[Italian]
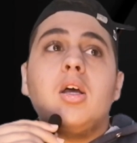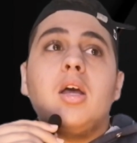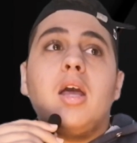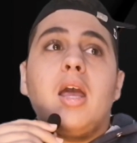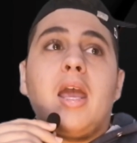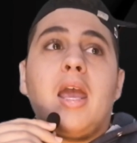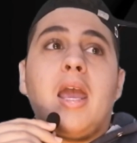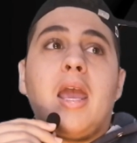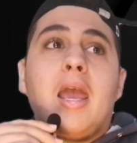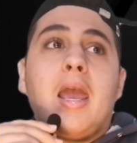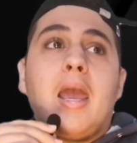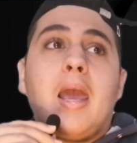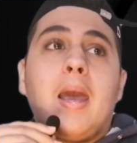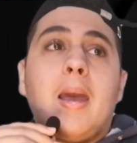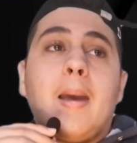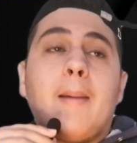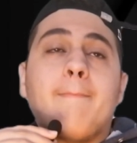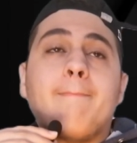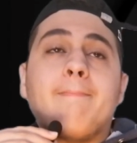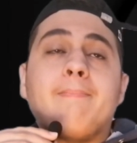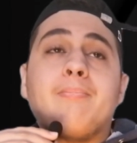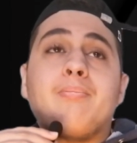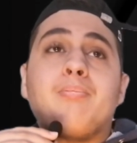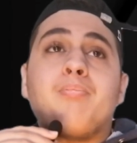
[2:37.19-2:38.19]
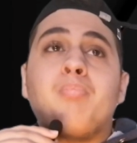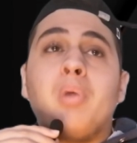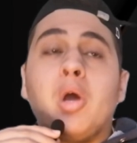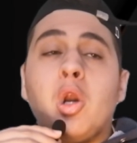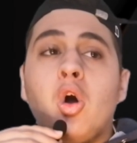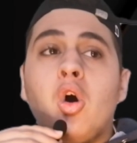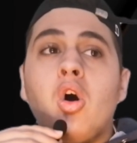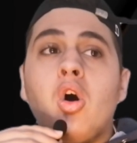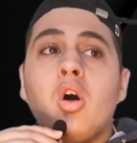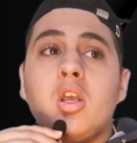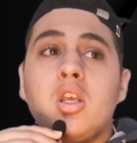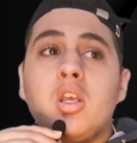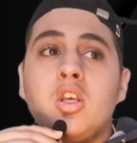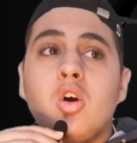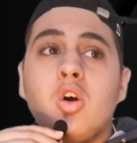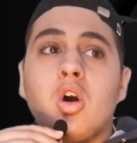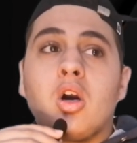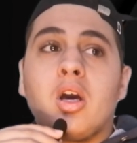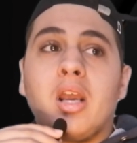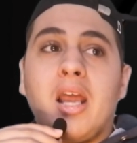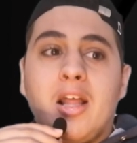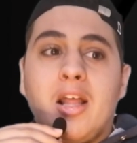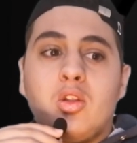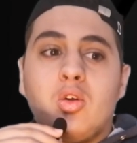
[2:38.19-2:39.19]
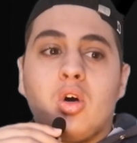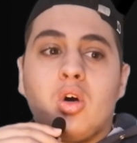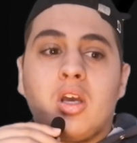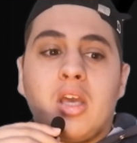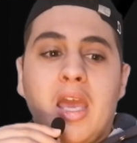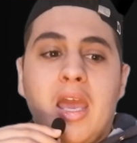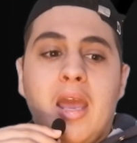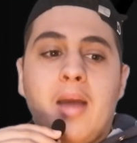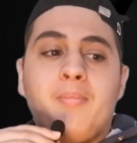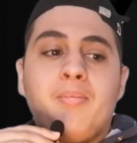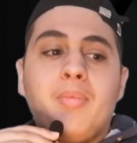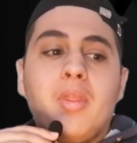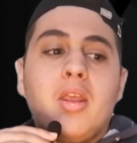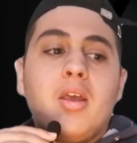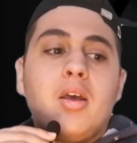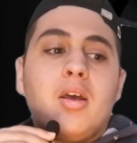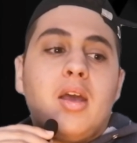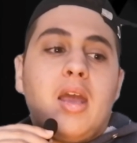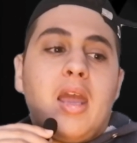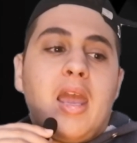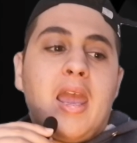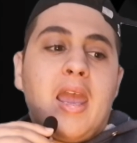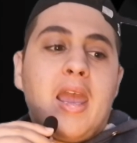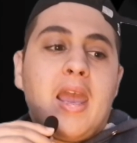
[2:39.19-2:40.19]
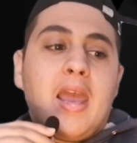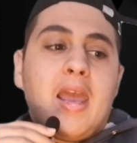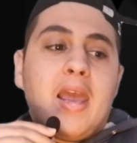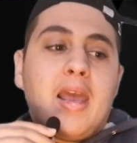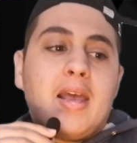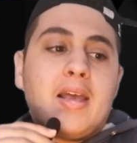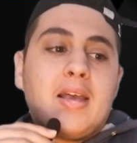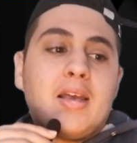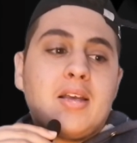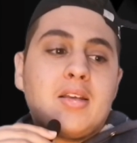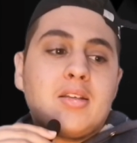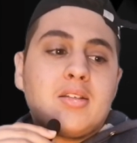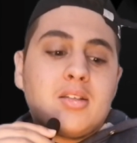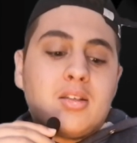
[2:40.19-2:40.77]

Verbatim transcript: Eh, però io credo che eh,